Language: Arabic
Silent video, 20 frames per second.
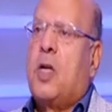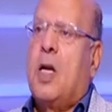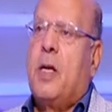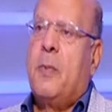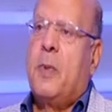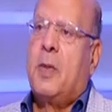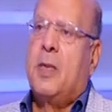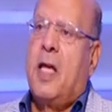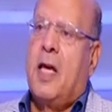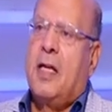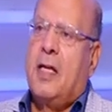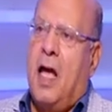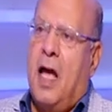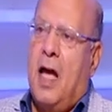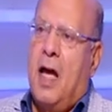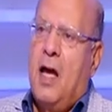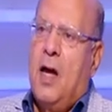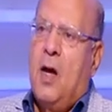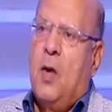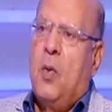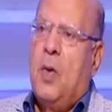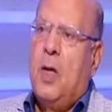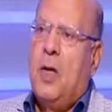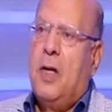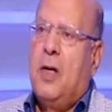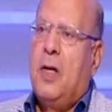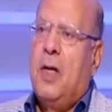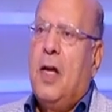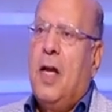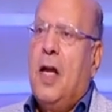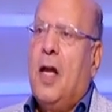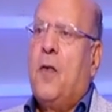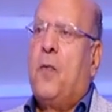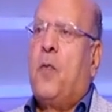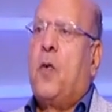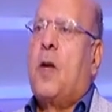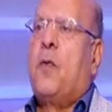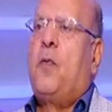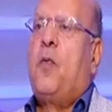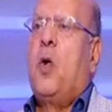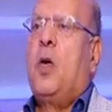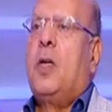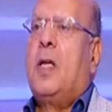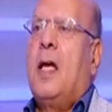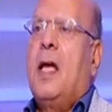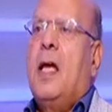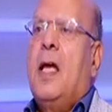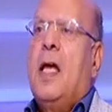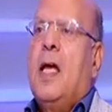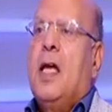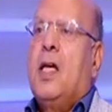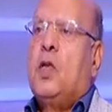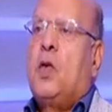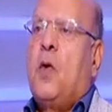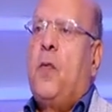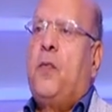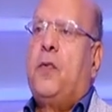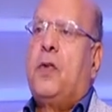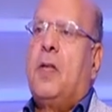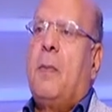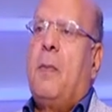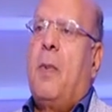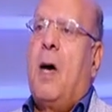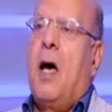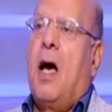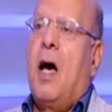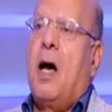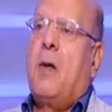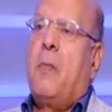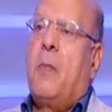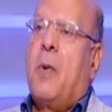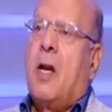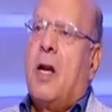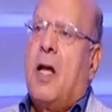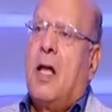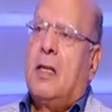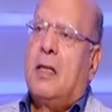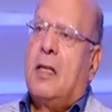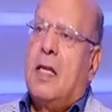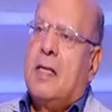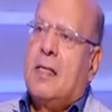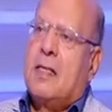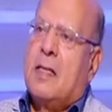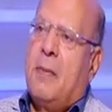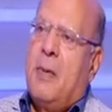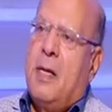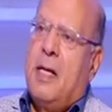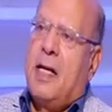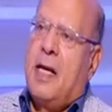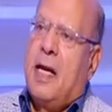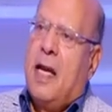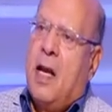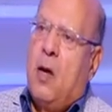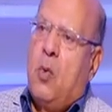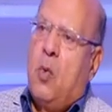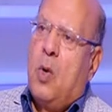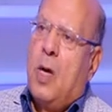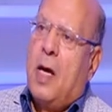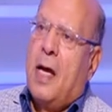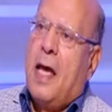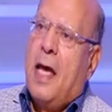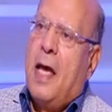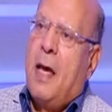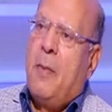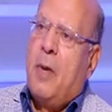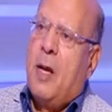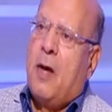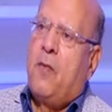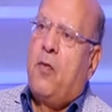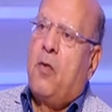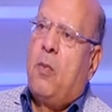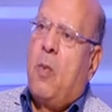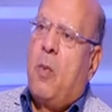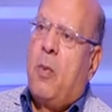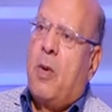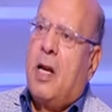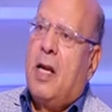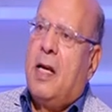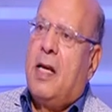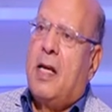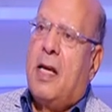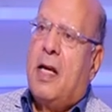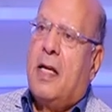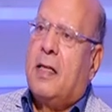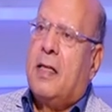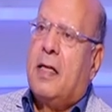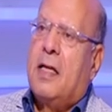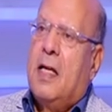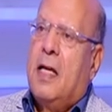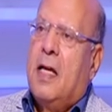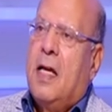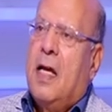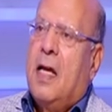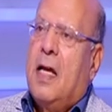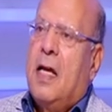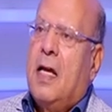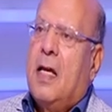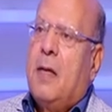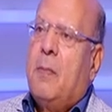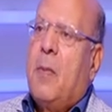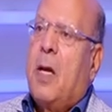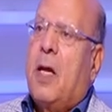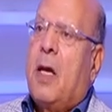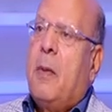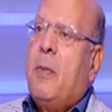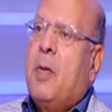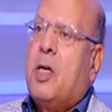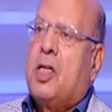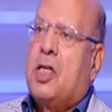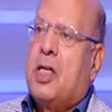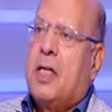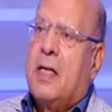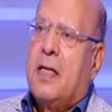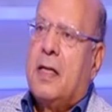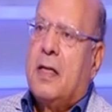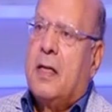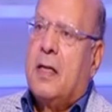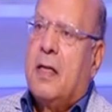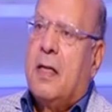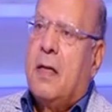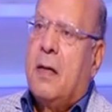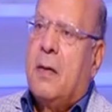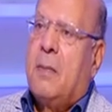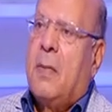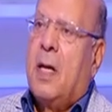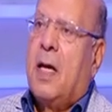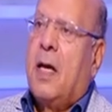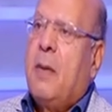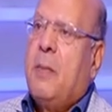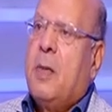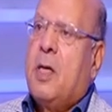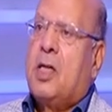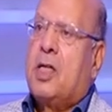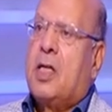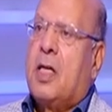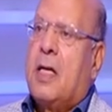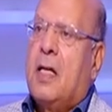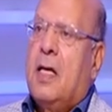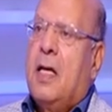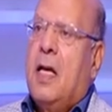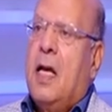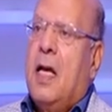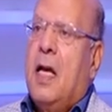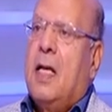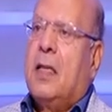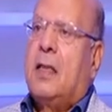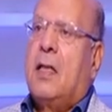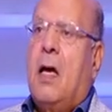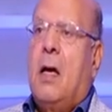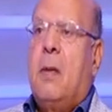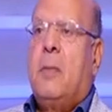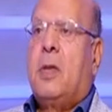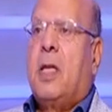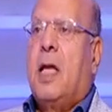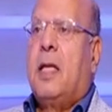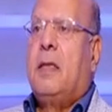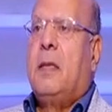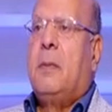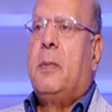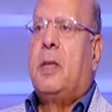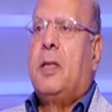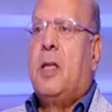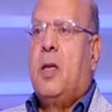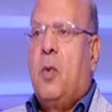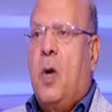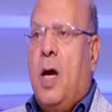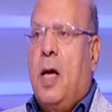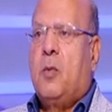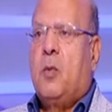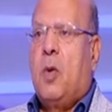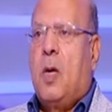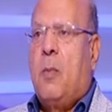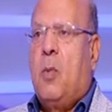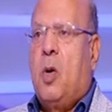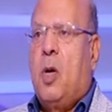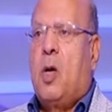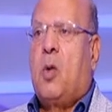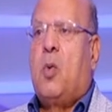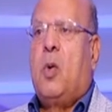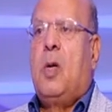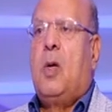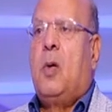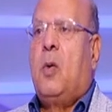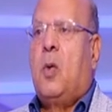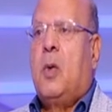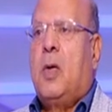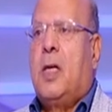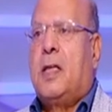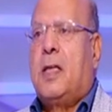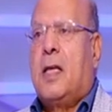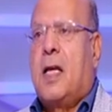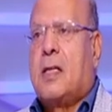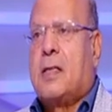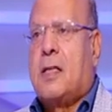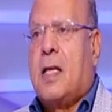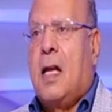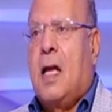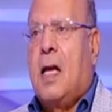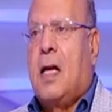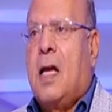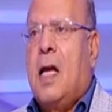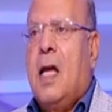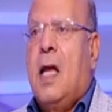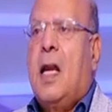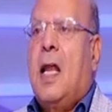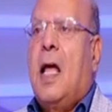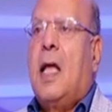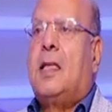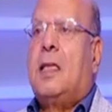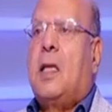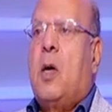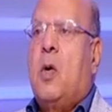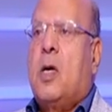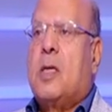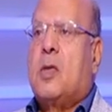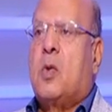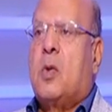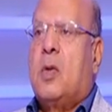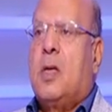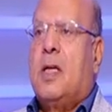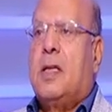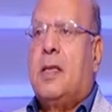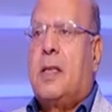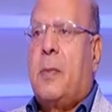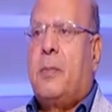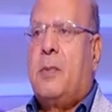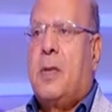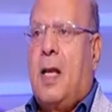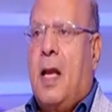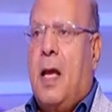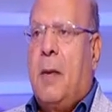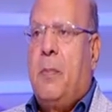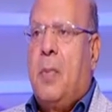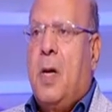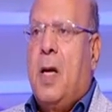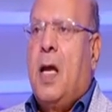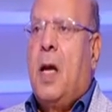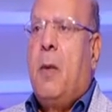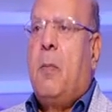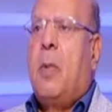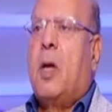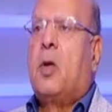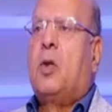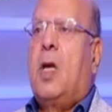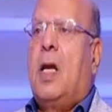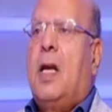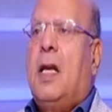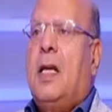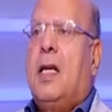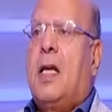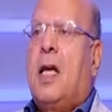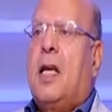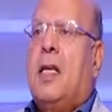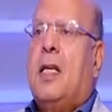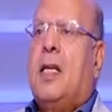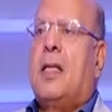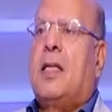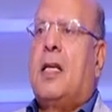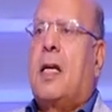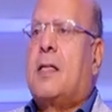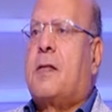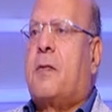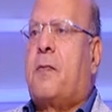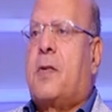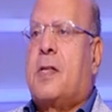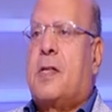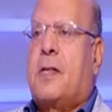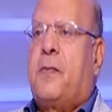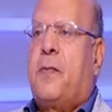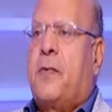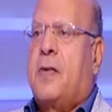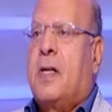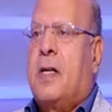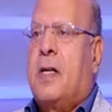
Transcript: اللي بيضيع الفرص هو ده شوف تبقى اكبر غلطه للزمالك لو غامر في المباراه اللي جايه يغامر ما يغامرش آه. ما يغامرش انت اه متقدم 2-1 وانا بقول لك والنتيجه لصالحك التوازن انت بتلعب برضو على ان كان النتيجه 0-0 صفر صفر.